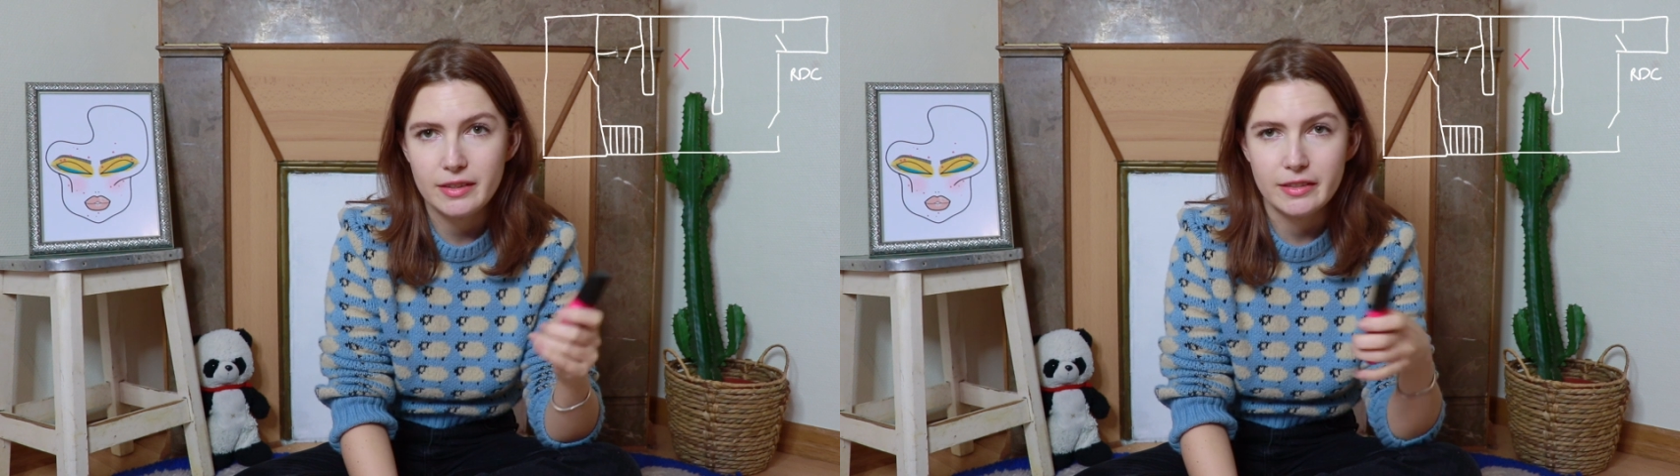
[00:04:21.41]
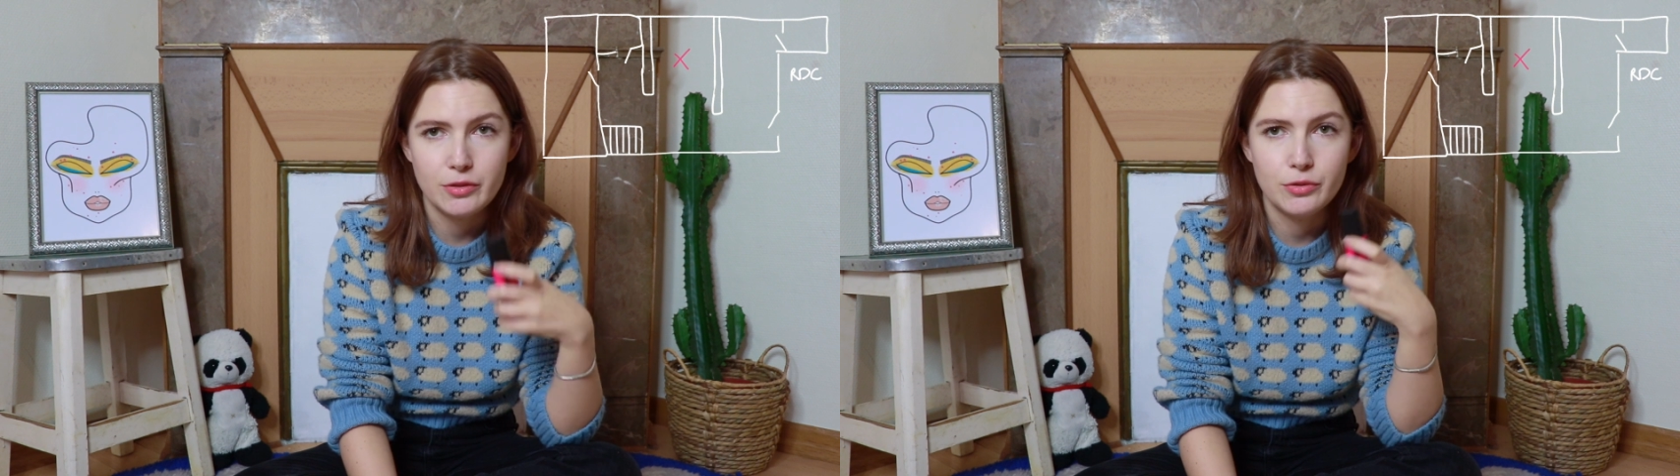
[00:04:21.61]

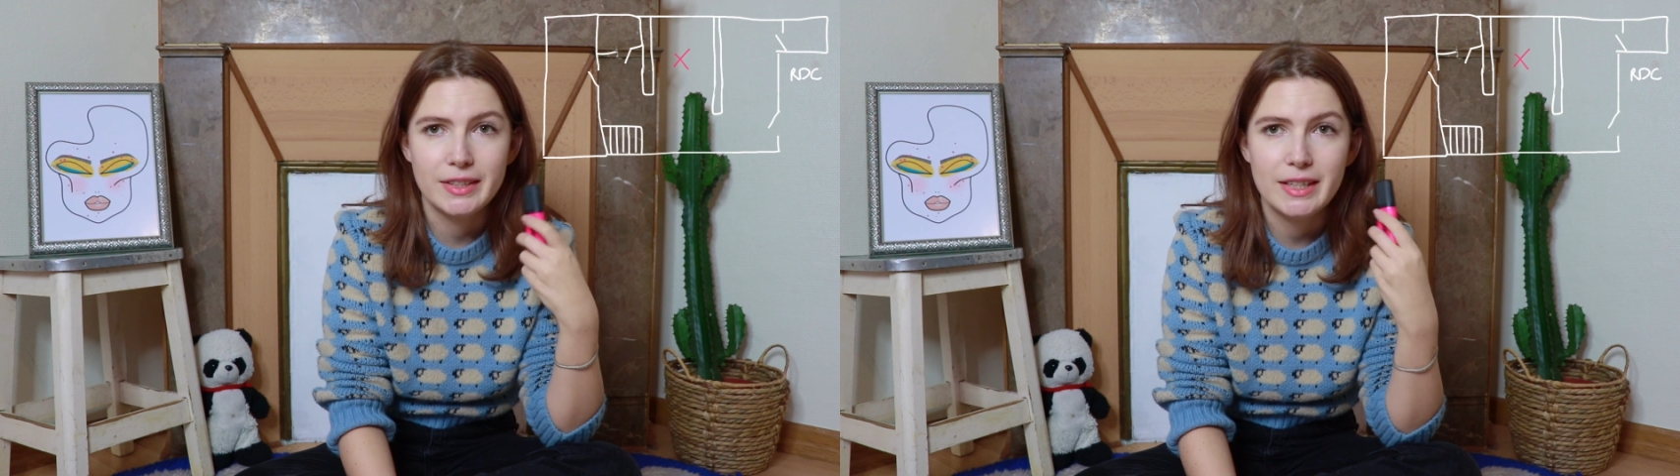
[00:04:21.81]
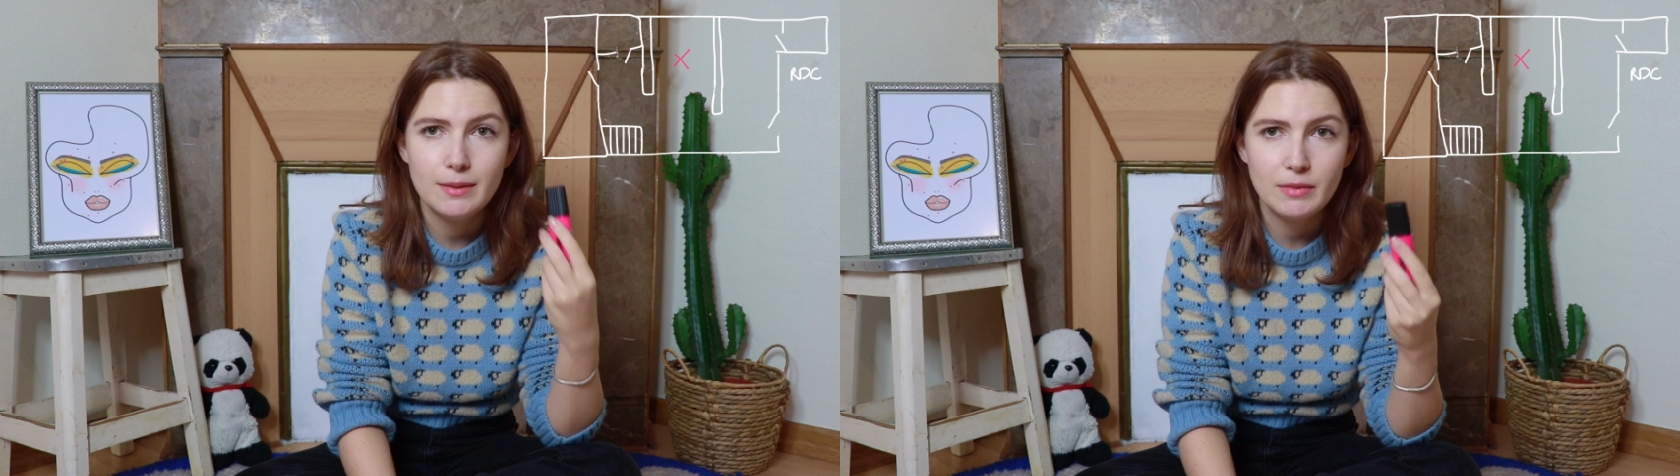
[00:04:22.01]
qui était
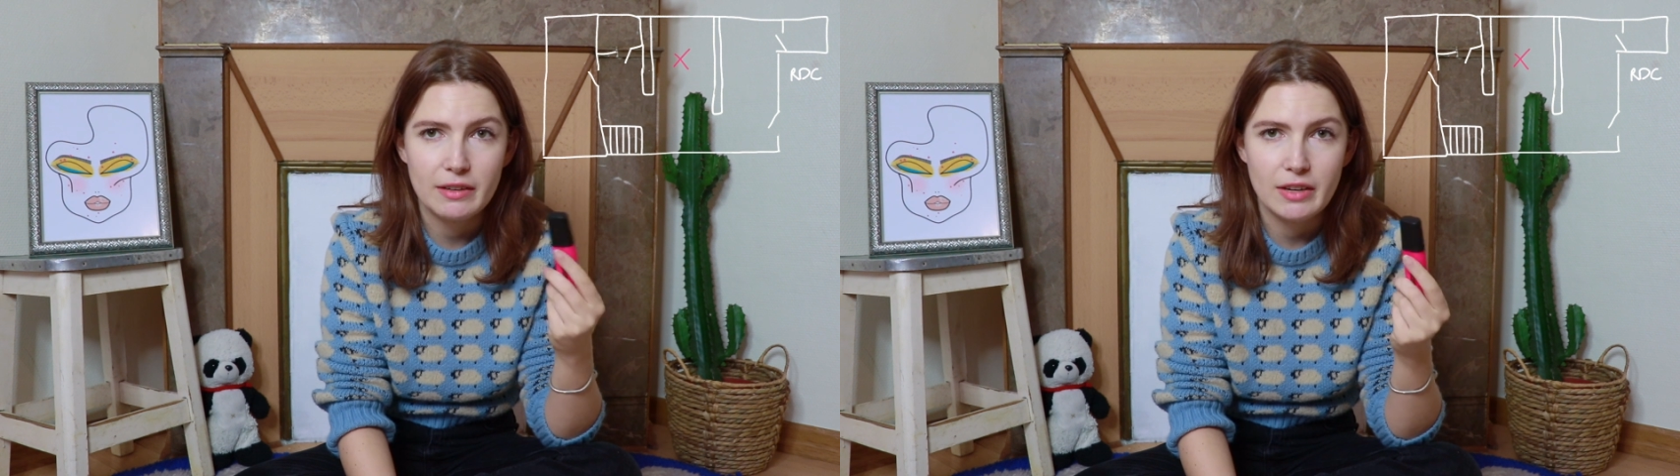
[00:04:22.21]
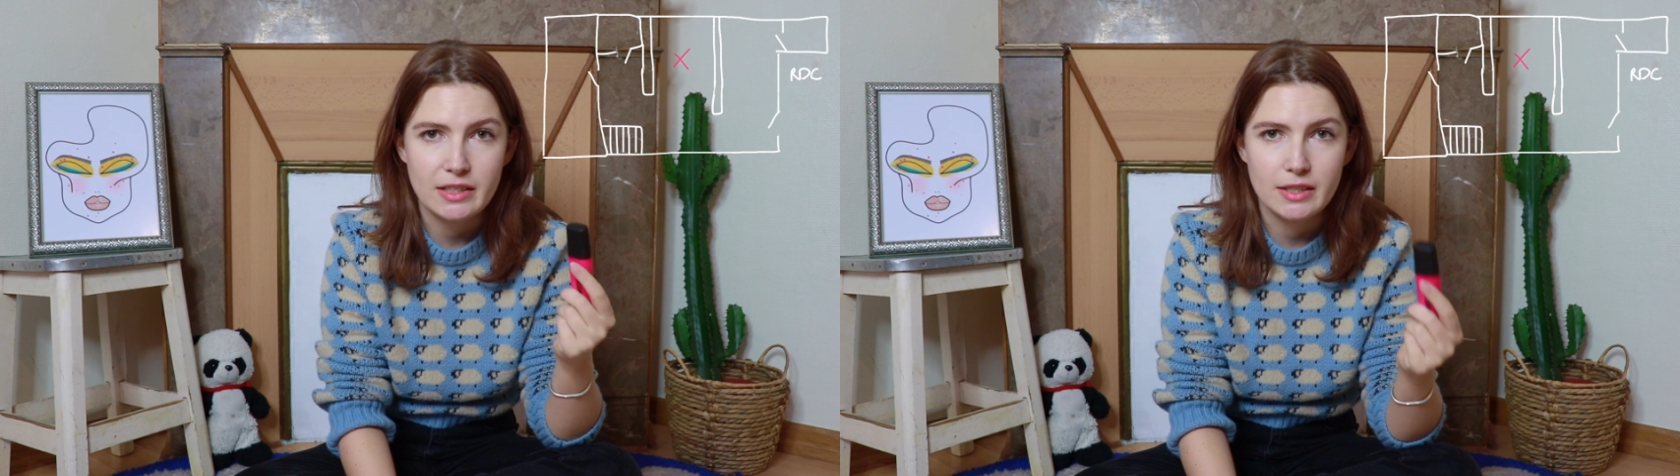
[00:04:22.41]
une clim
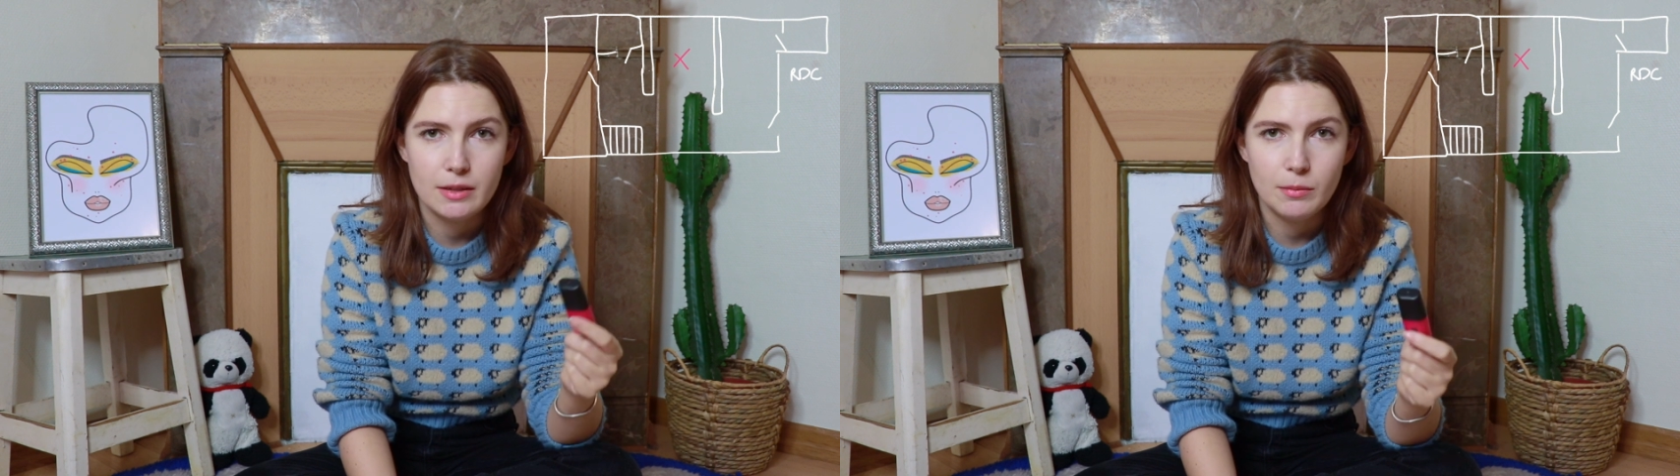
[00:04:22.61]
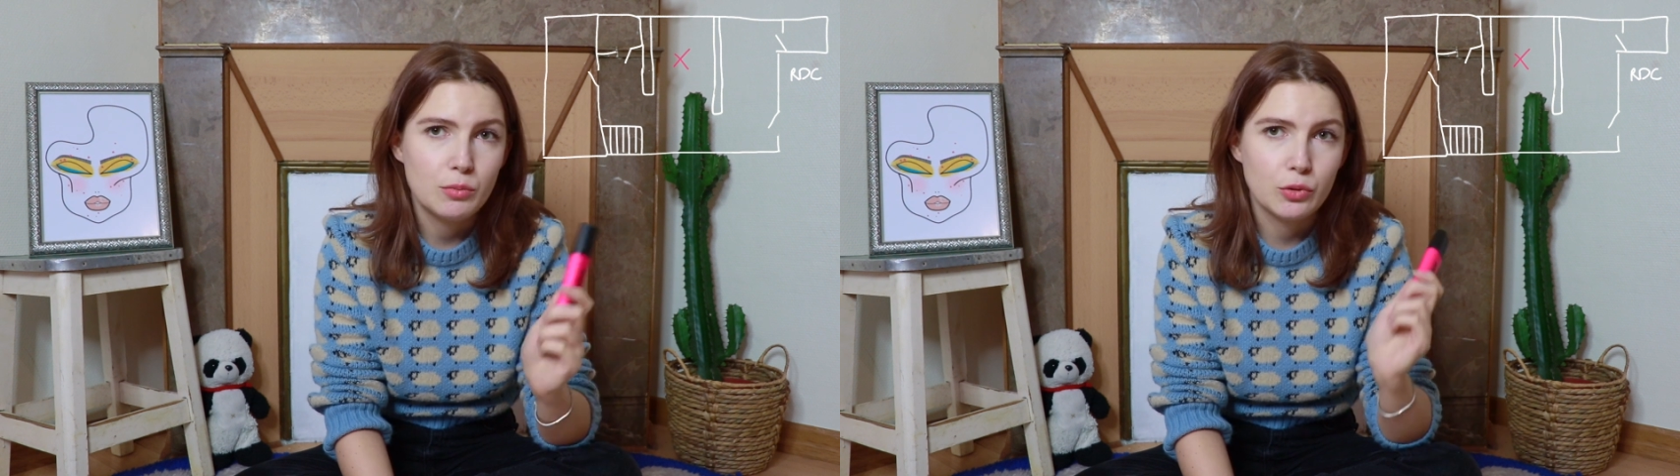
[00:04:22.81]
réversible